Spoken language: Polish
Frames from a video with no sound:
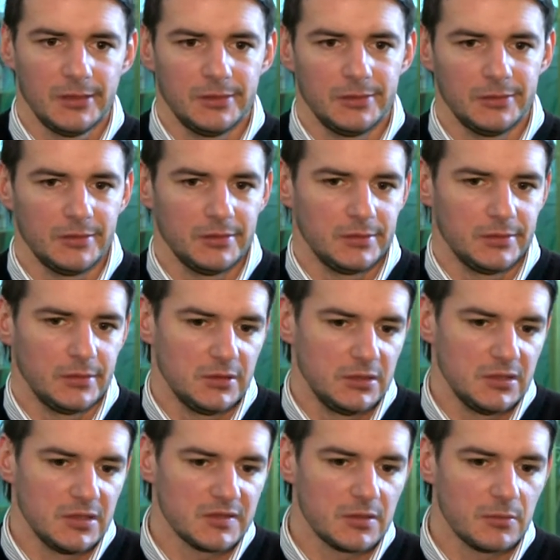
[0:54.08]
E,
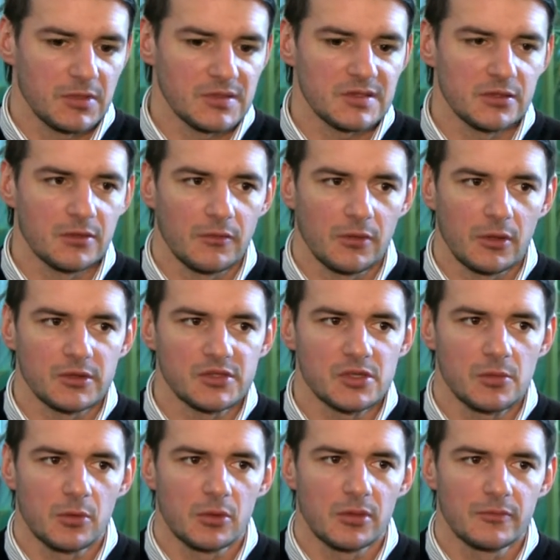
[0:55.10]
jestem bardzo zadowolony, że
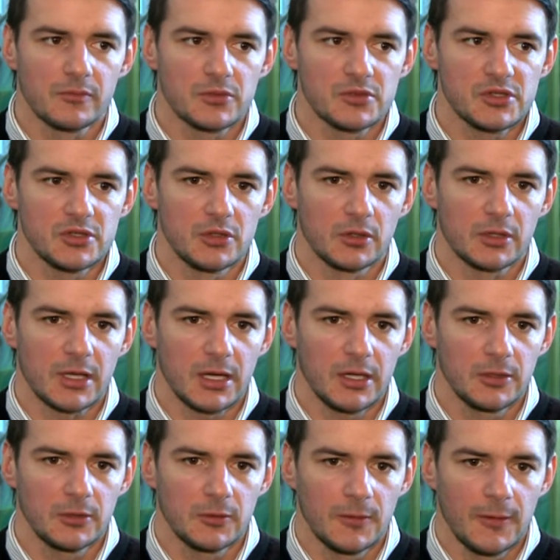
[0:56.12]
mogłem wrócić do
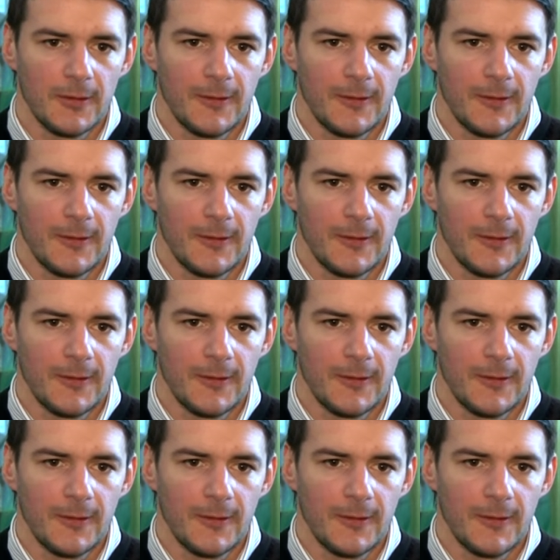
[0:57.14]
kraju.